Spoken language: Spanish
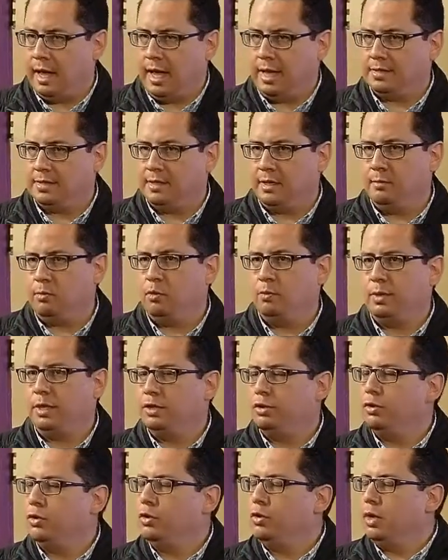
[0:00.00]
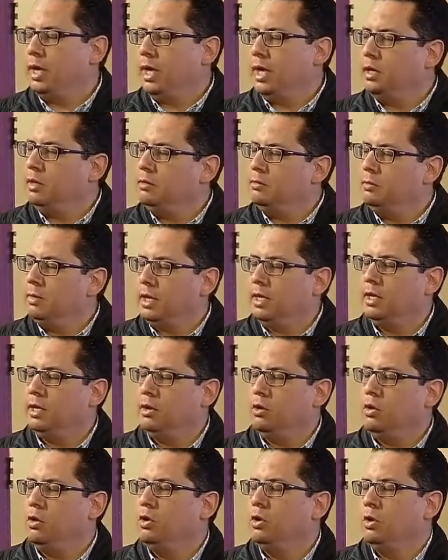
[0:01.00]
hasta el momento en
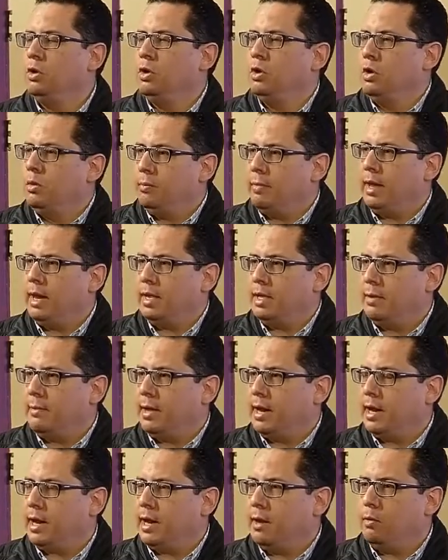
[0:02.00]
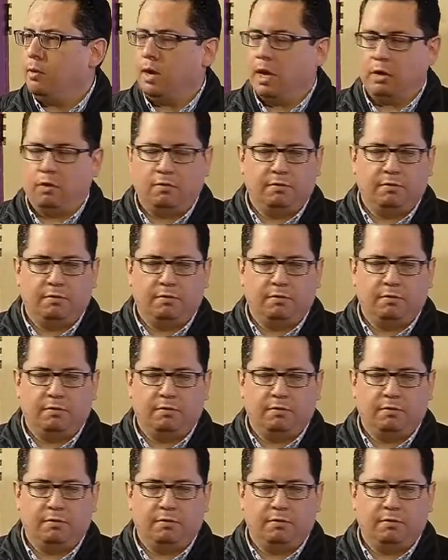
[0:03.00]
México para llevar a cabo la